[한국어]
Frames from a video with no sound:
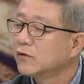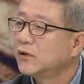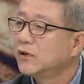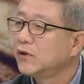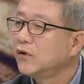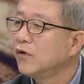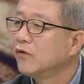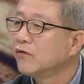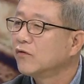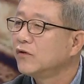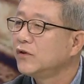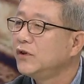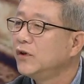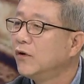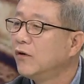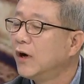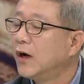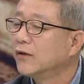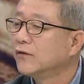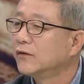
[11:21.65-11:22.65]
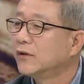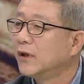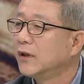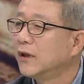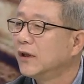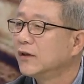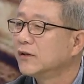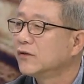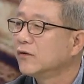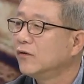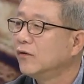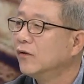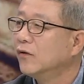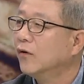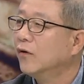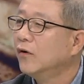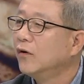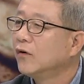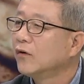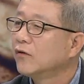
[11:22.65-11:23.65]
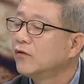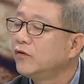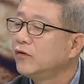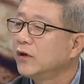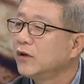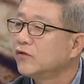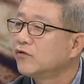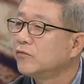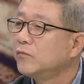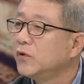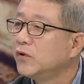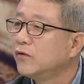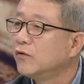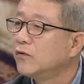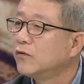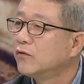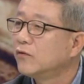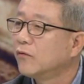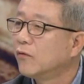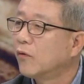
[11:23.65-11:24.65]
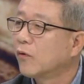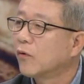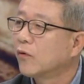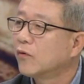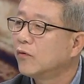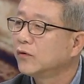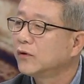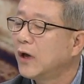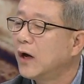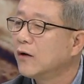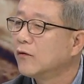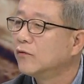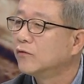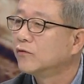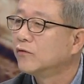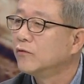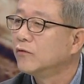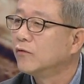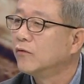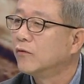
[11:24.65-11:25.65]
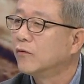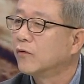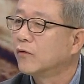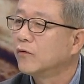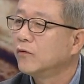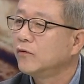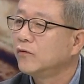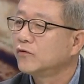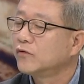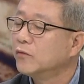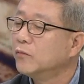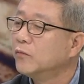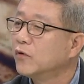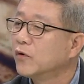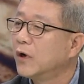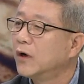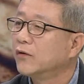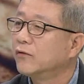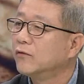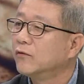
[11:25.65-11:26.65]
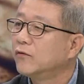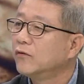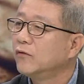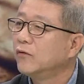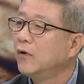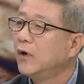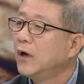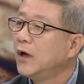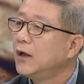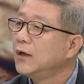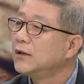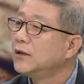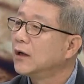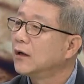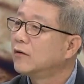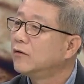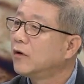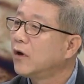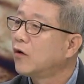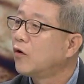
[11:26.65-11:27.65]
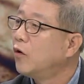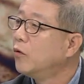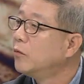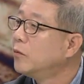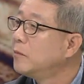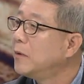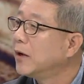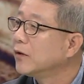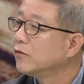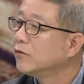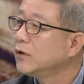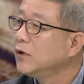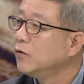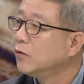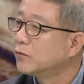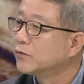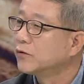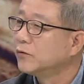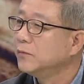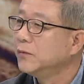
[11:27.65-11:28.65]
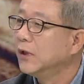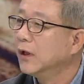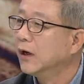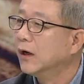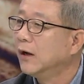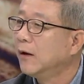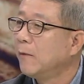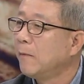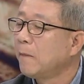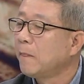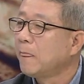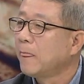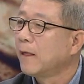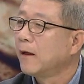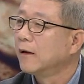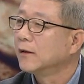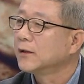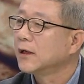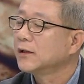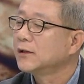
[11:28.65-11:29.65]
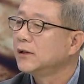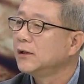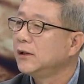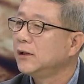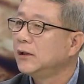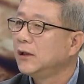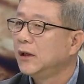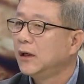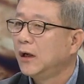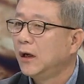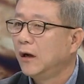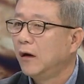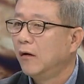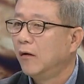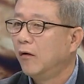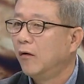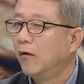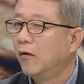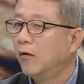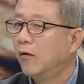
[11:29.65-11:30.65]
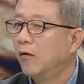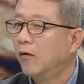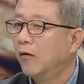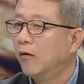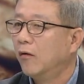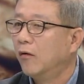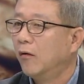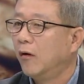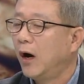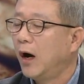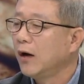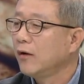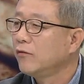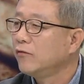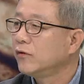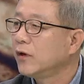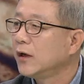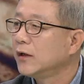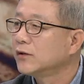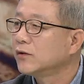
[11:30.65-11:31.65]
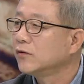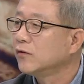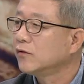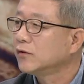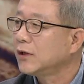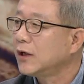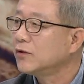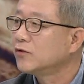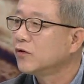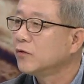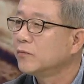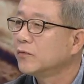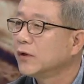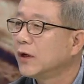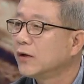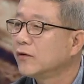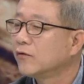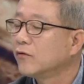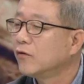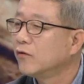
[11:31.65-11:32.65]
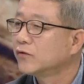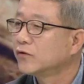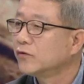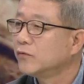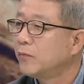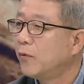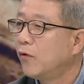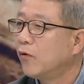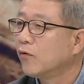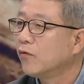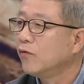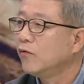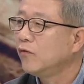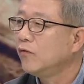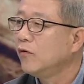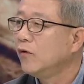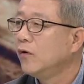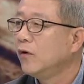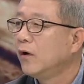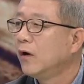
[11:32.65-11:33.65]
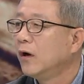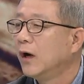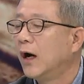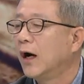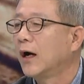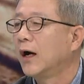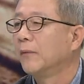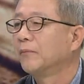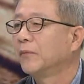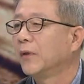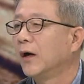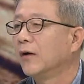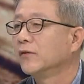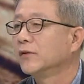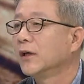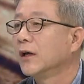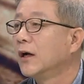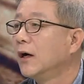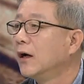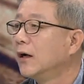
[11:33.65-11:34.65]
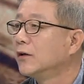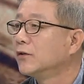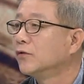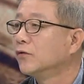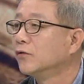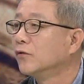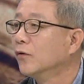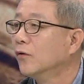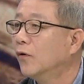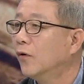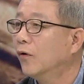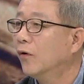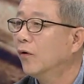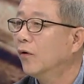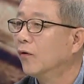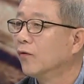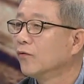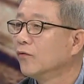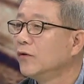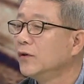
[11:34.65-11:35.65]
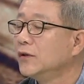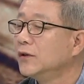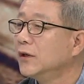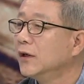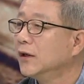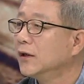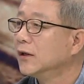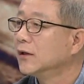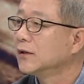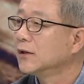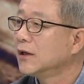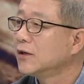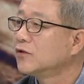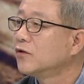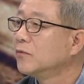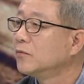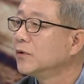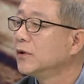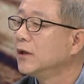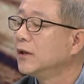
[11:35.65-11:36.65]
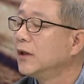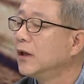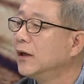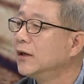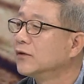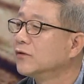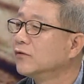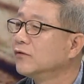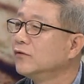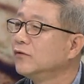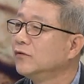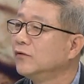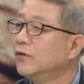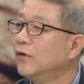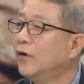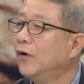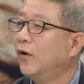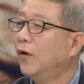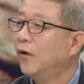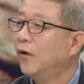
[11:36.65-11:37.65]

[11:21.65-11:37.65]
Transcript: 식용으로 이용하는 데 대해서 크게 주민들도 그렇고 당국들도 그렇고 전문가들도 이제 그게 거부 반응이 없습니다. 그 사실 아. 어, 한국에서 살처분하는 것을 보고 아깝다고 생각할 정도로 아... 이제 살처분에 대해서 먹을 수 있는 건데